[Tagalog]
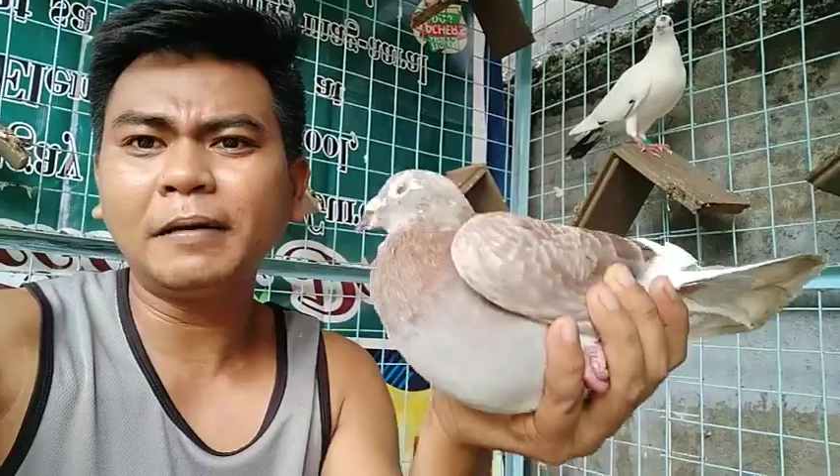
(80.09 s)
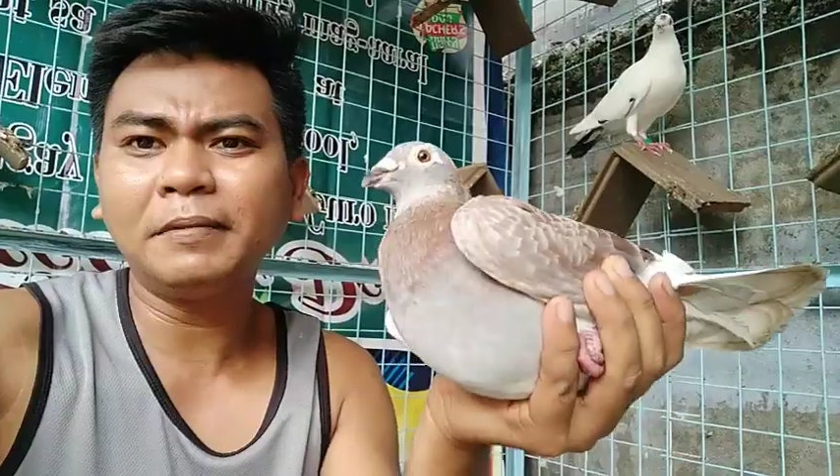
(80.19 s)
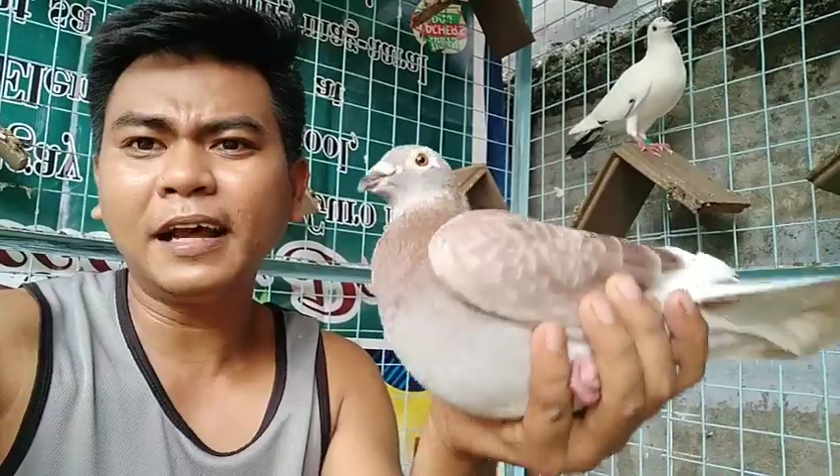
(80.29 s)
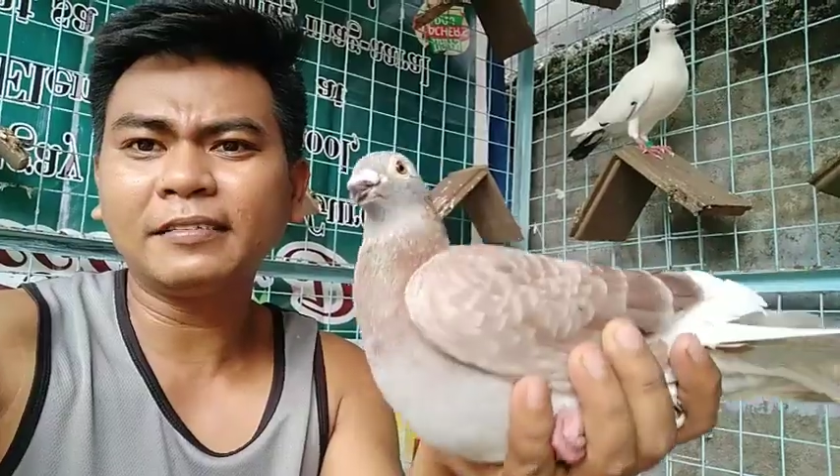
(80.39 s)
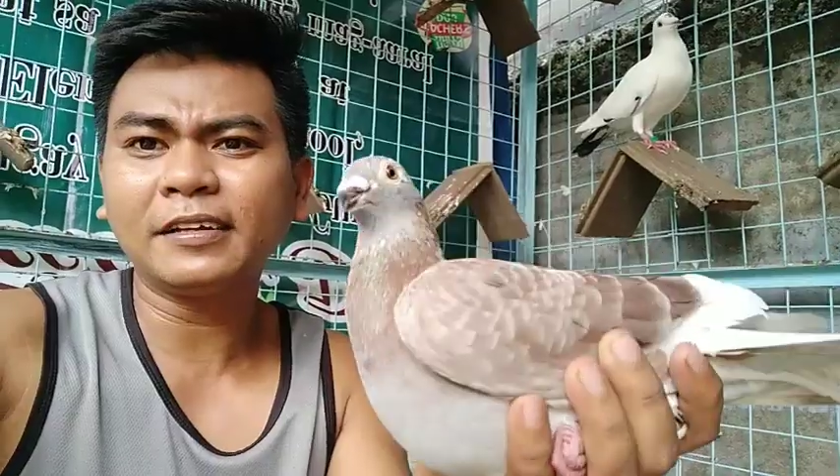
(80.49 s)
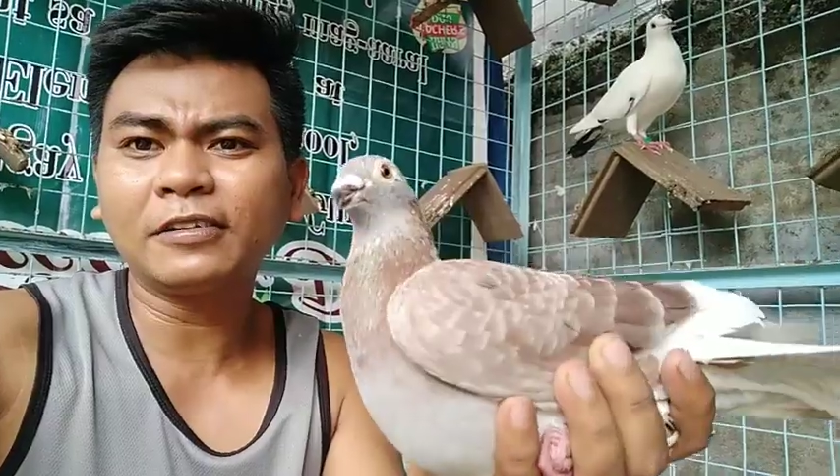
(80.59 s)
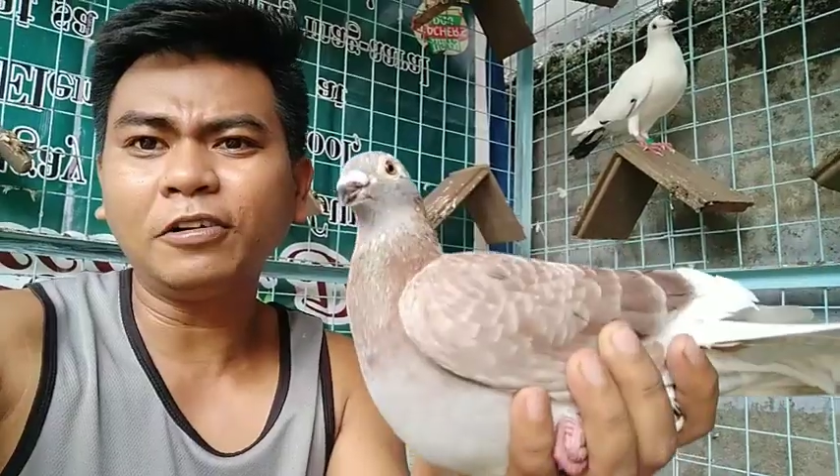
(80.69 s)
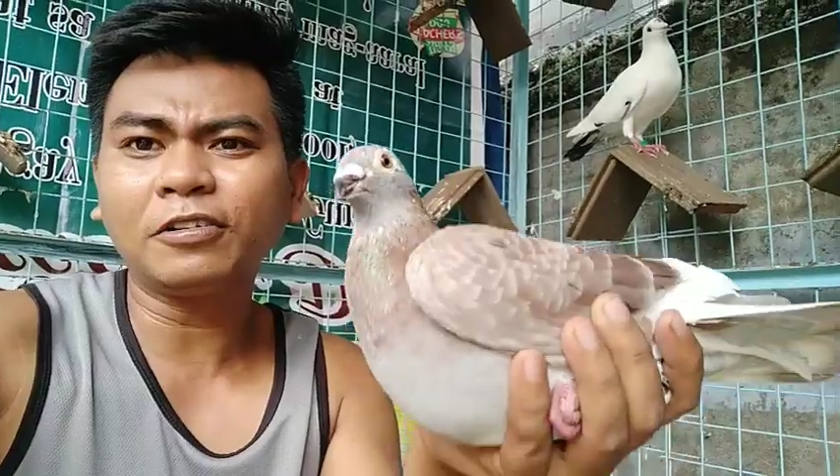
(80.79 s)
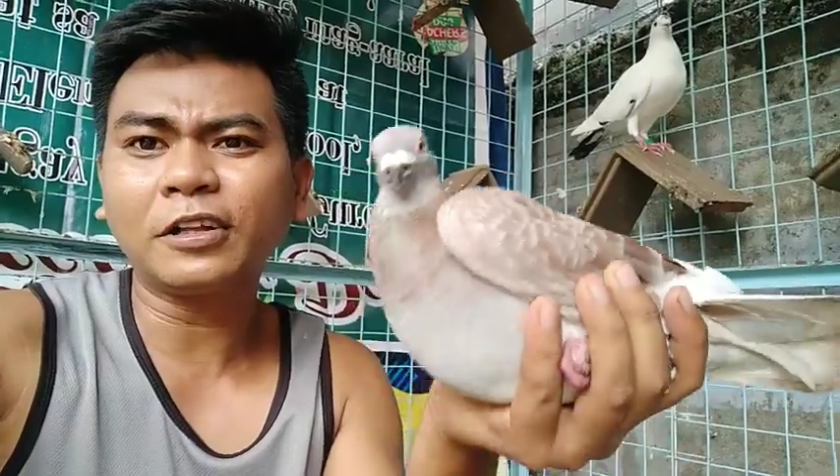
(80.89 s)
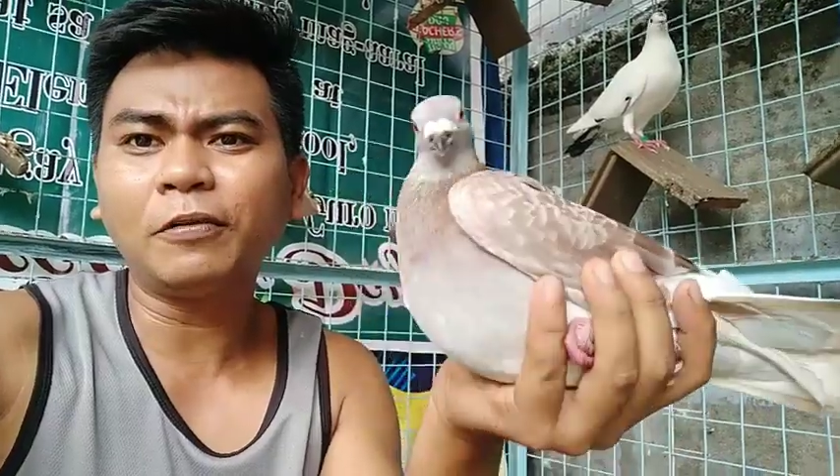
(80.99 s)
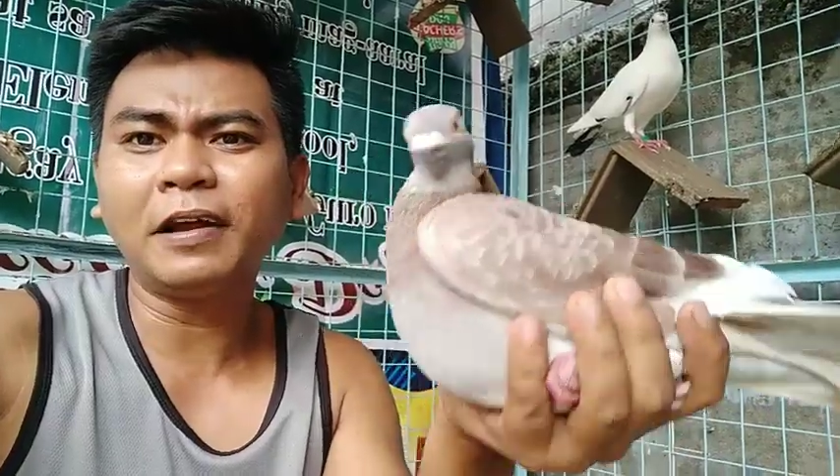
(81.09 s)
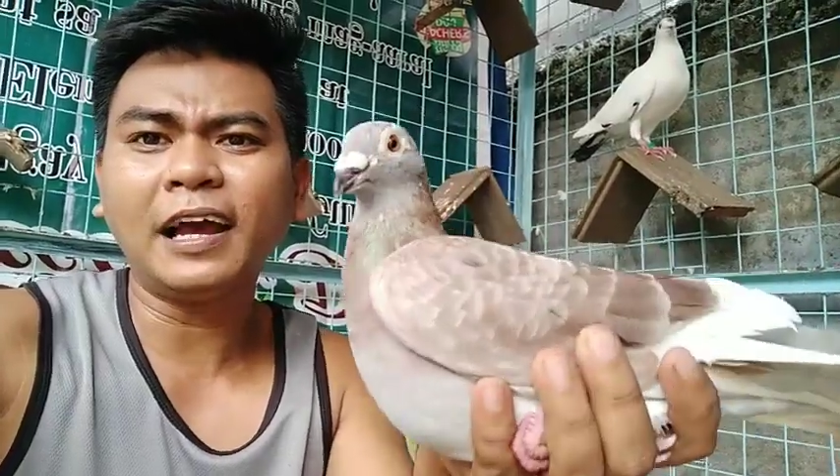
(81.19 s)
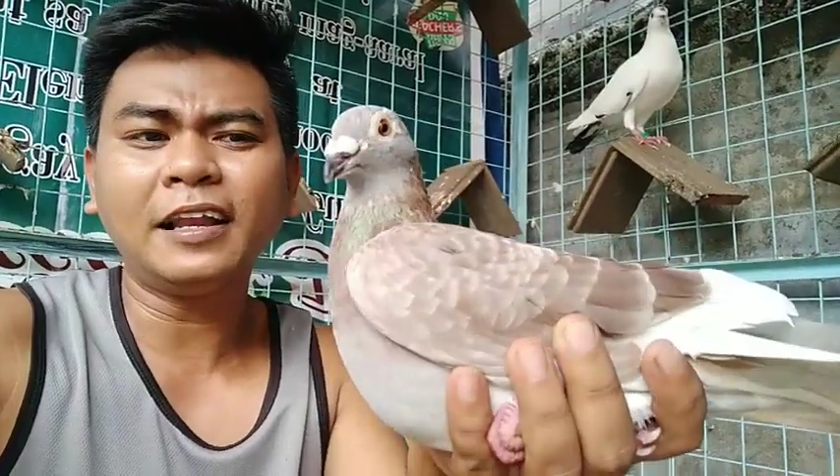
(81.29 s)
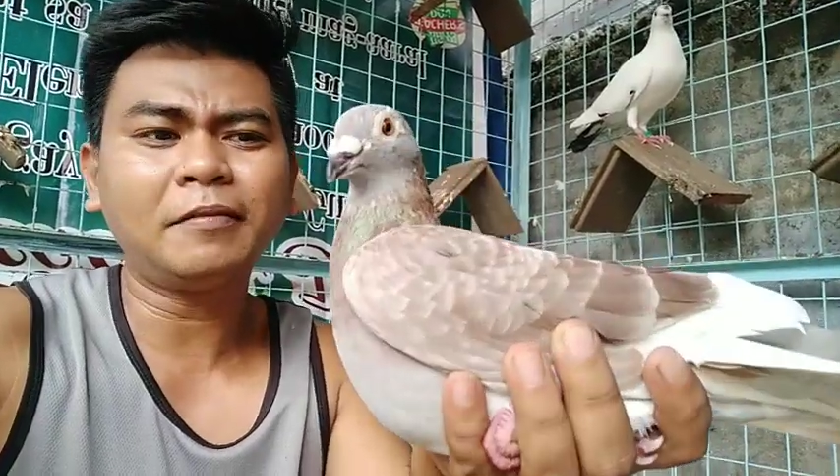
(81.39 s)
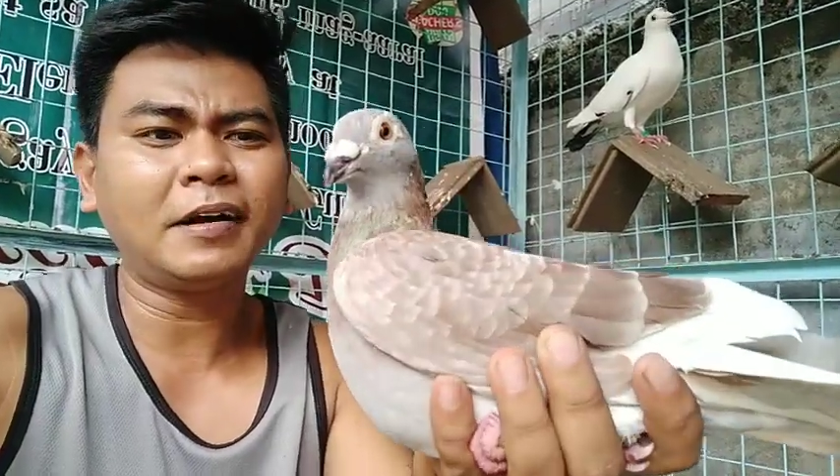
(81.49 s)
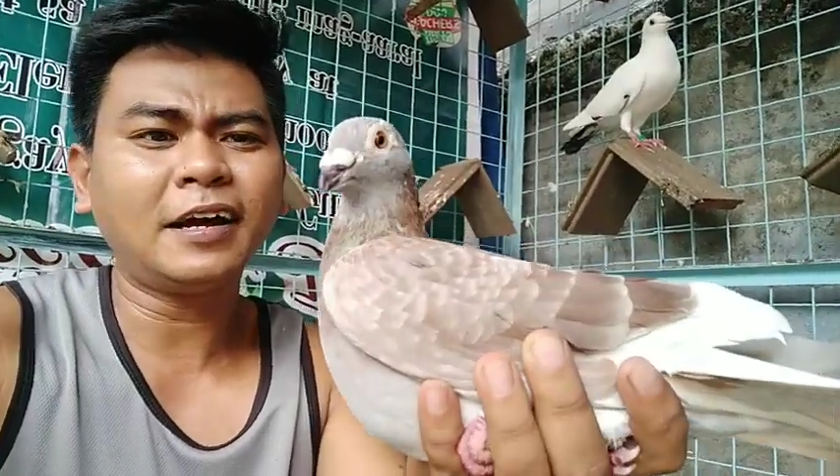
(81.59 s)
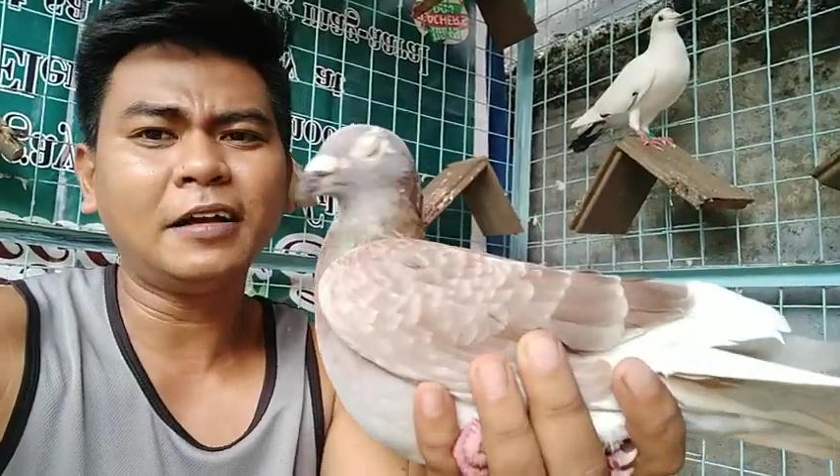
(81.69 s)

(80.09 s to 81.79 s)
binaset ko or nawala lang mga